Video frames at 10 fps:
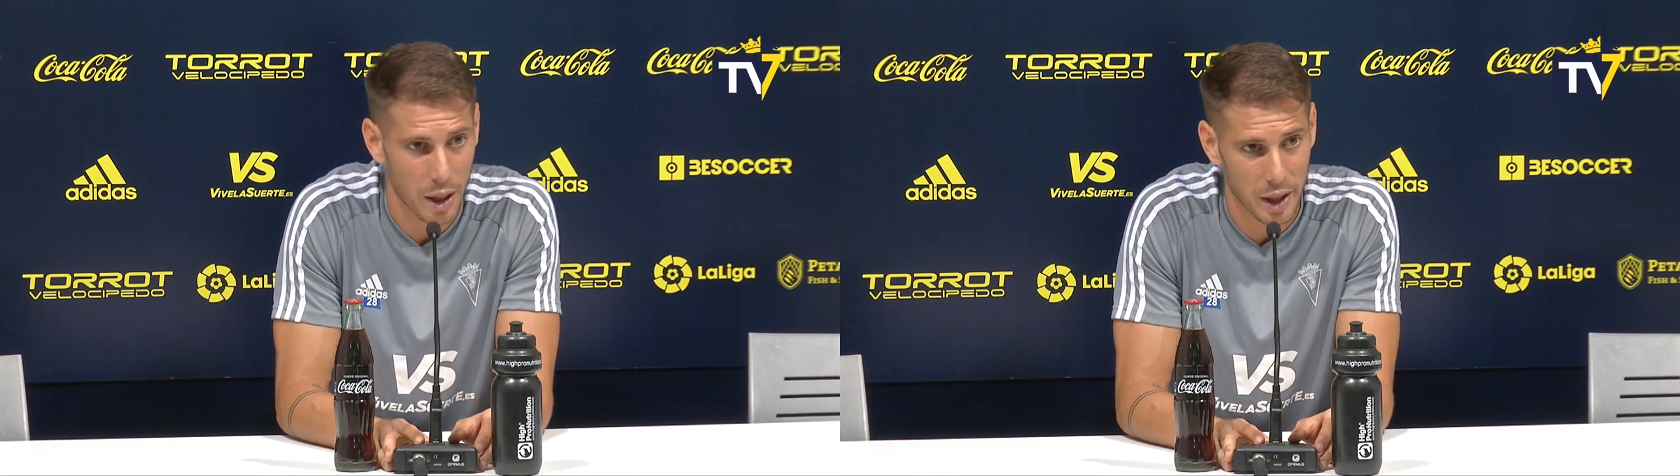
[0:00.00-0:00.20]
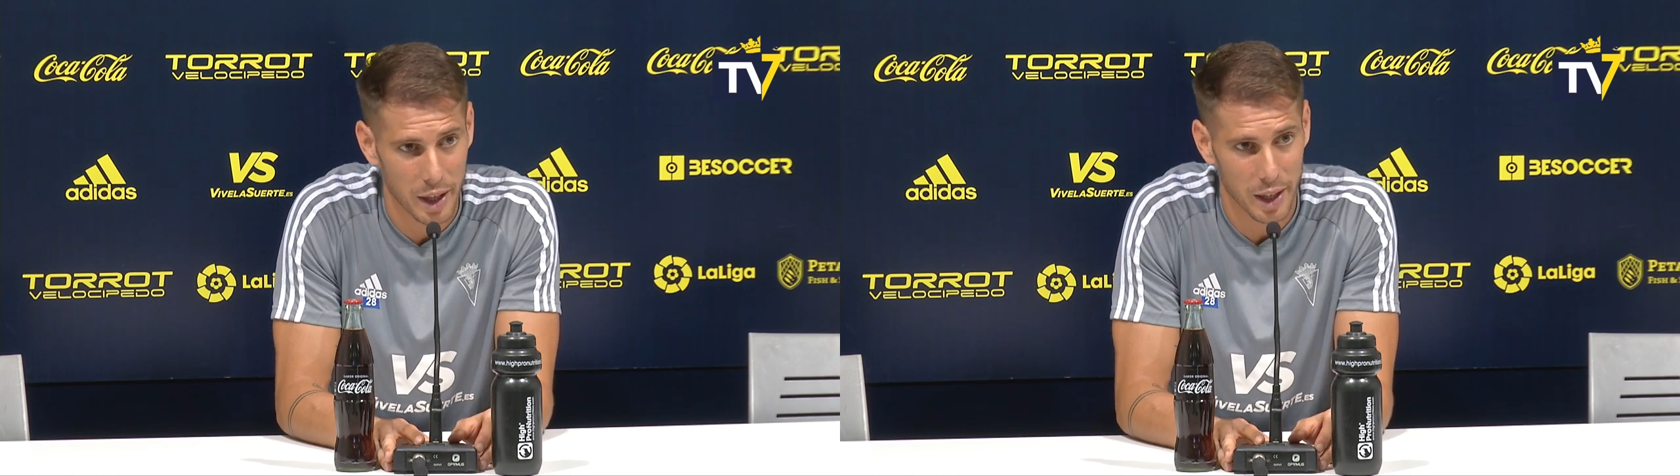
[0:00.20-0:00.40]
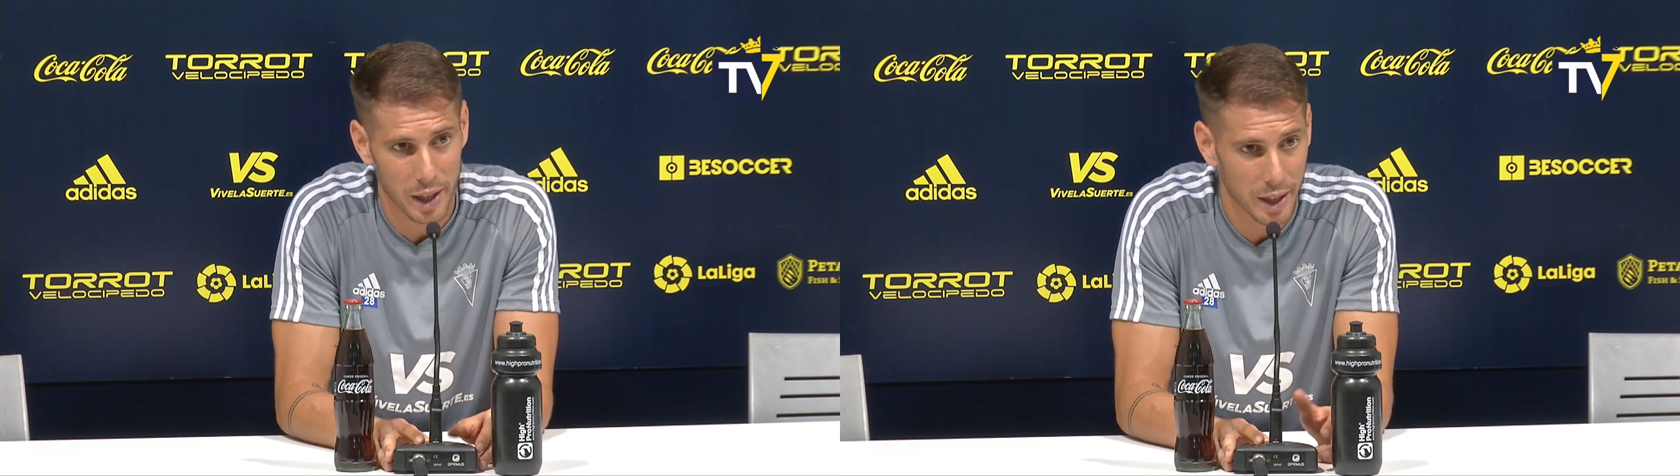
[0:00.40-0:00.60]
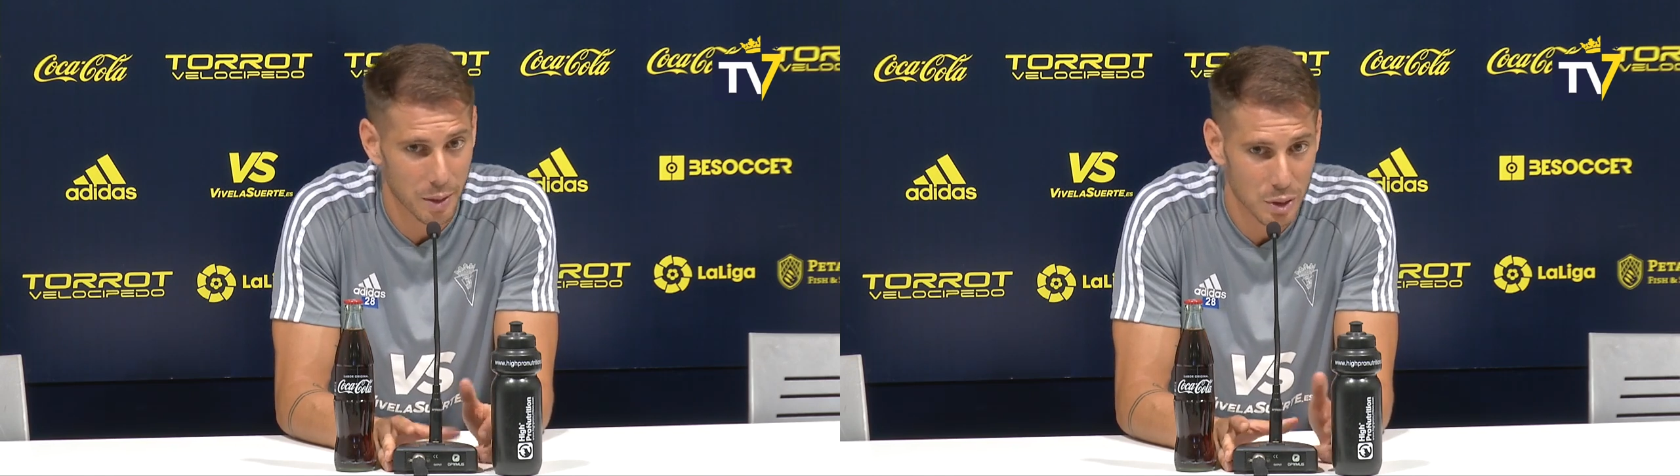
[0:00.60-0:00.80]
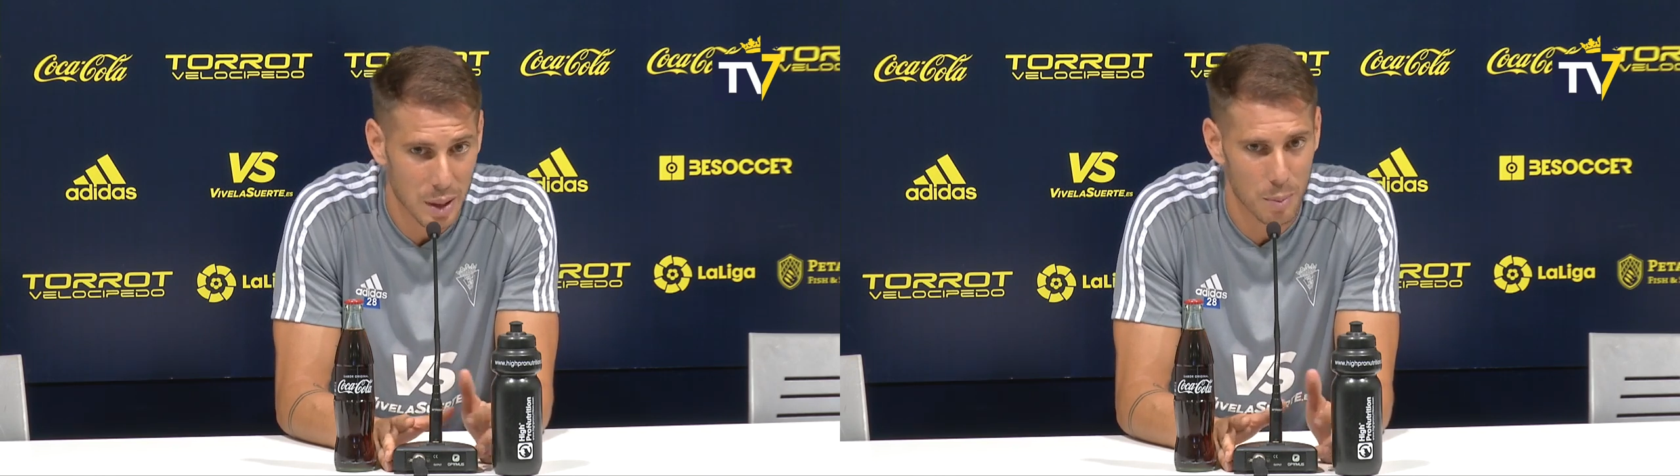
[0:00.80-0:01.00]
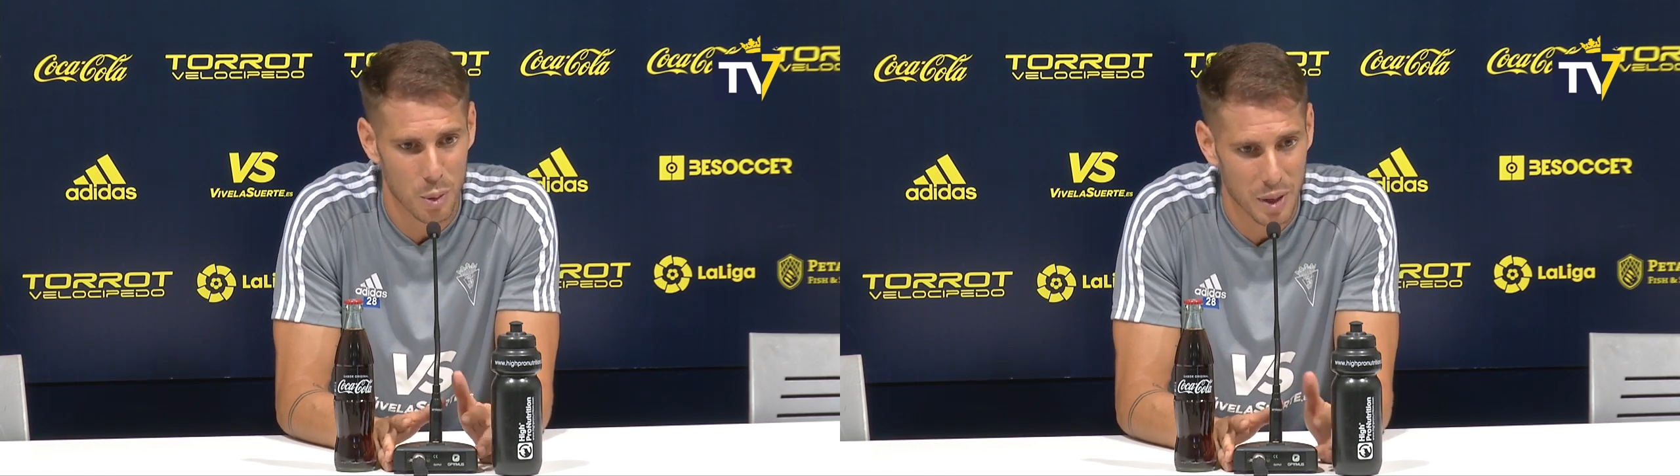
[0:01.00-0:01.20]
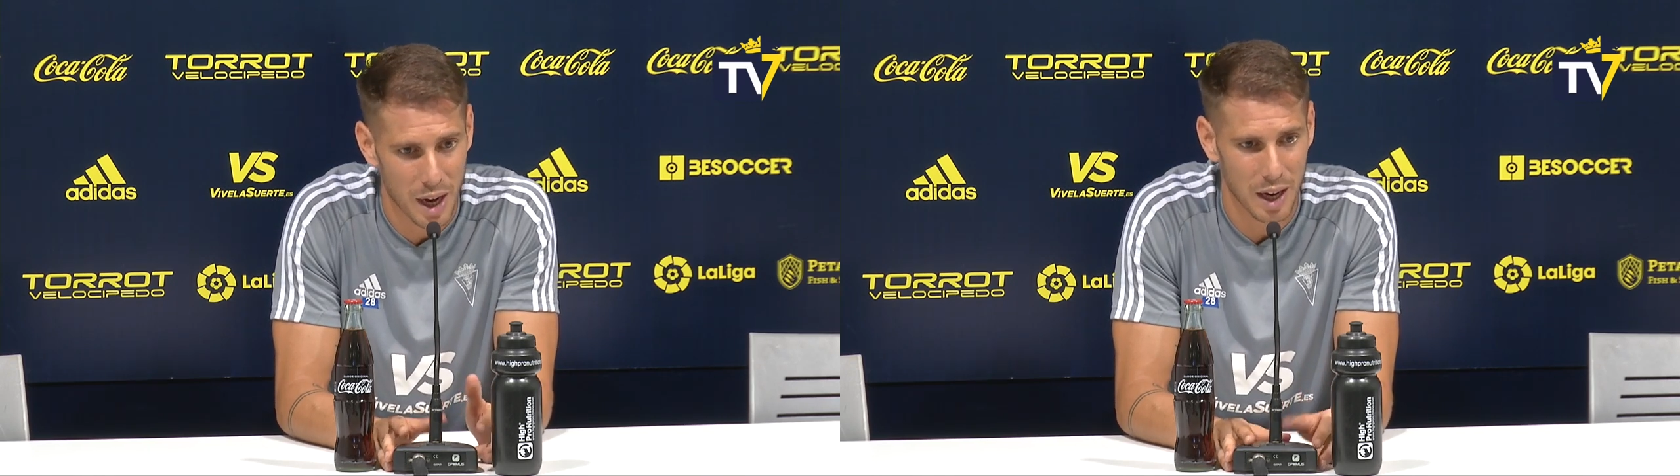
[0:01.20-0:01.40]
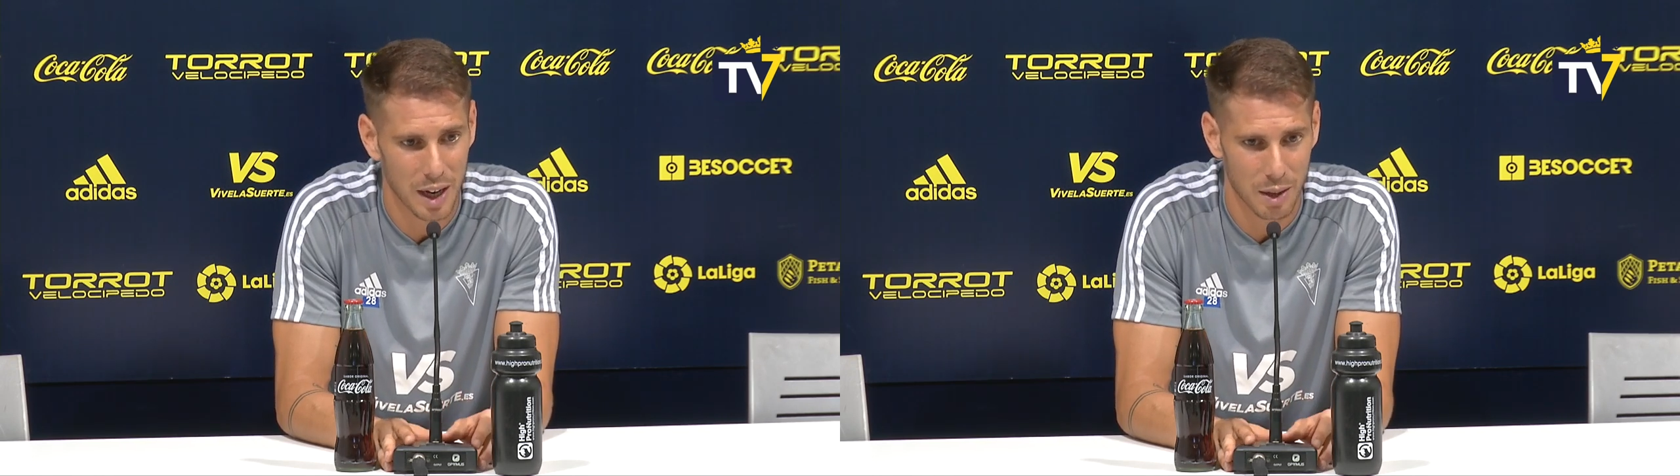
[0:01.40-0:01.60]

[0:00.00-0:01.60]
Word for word: de no saben muy bien a,